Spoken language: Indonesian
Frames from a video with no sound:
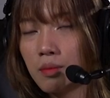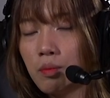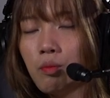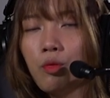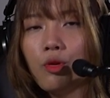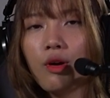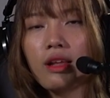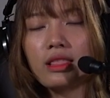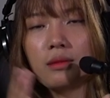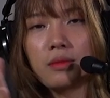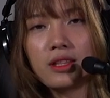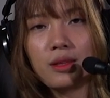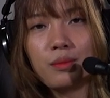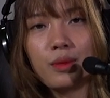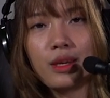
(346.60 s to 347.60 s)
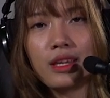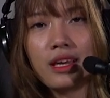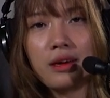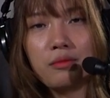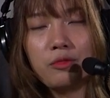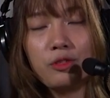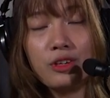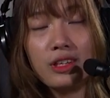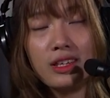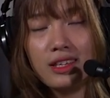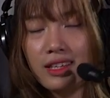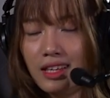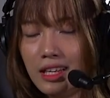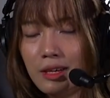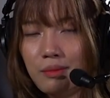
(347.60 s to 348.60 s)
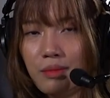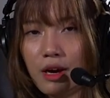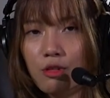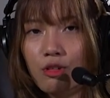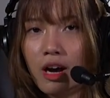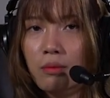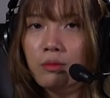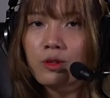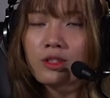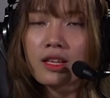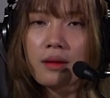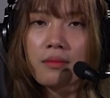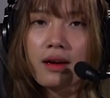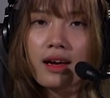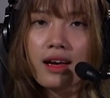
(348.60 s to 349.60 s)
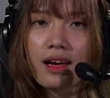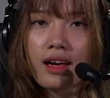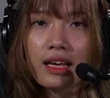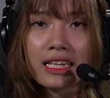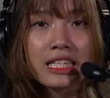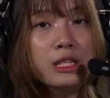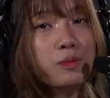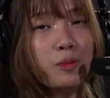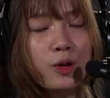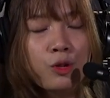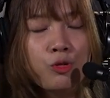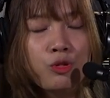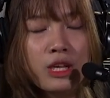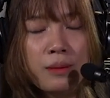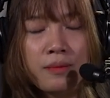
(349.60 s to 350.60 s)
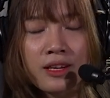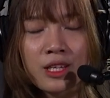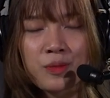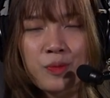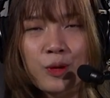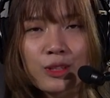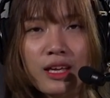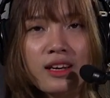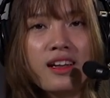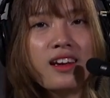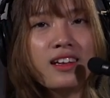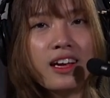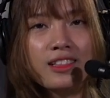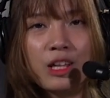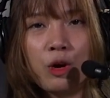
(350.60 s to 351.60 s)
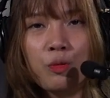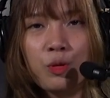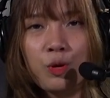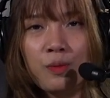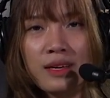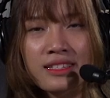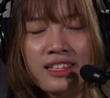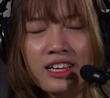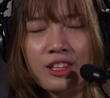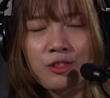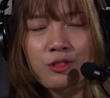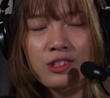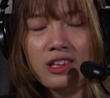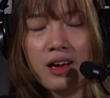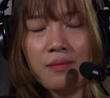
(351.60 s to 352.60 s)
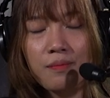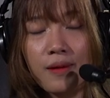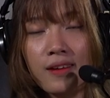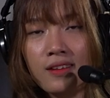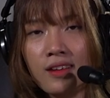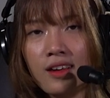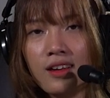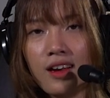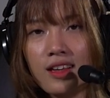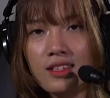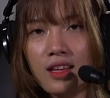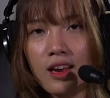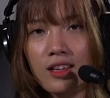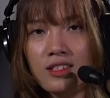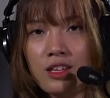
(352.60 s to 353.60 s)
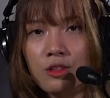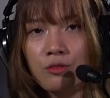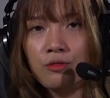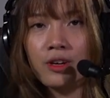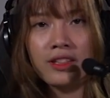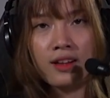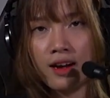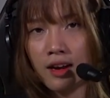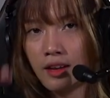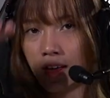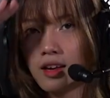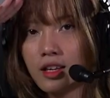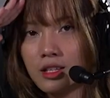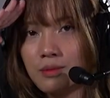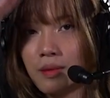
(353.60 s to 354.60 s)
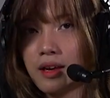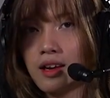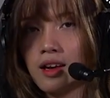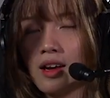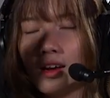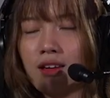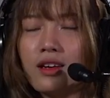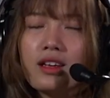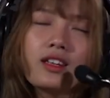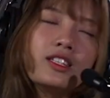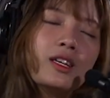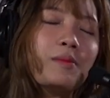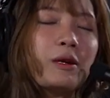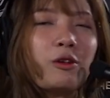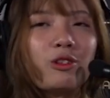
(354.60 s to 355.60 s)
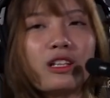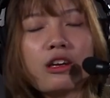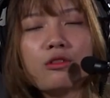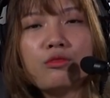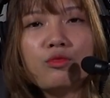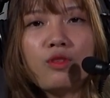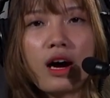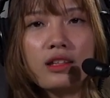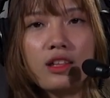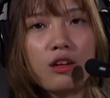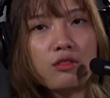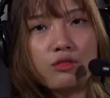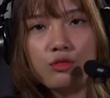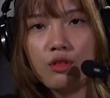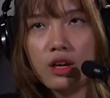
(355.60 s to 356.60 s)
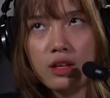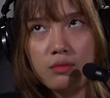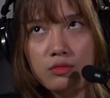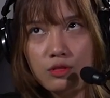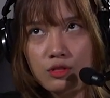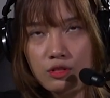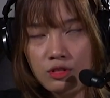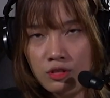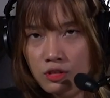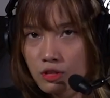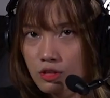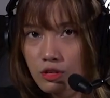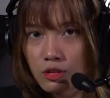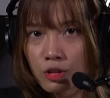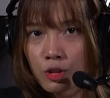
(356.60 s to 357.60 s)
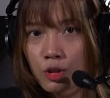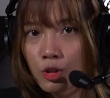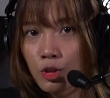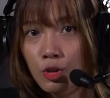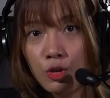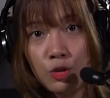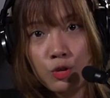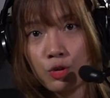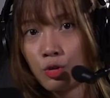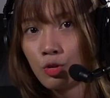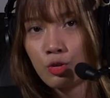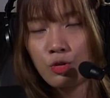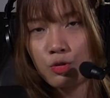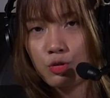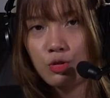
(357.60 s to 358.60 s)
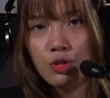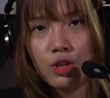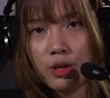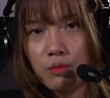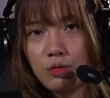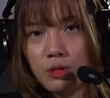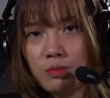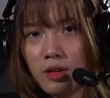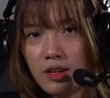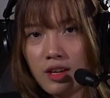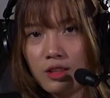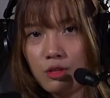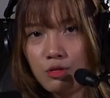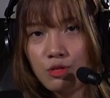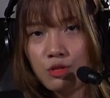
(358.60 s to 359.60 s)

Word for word: Up buat teman-teman yang mungkin baru gabung sama e-sport dunia per e-sportan dan gak tahu Bro Pasta itu siapa. Dia adalah salah satu veteran ya respect dari zaman Dota 2 tahun 2000 1980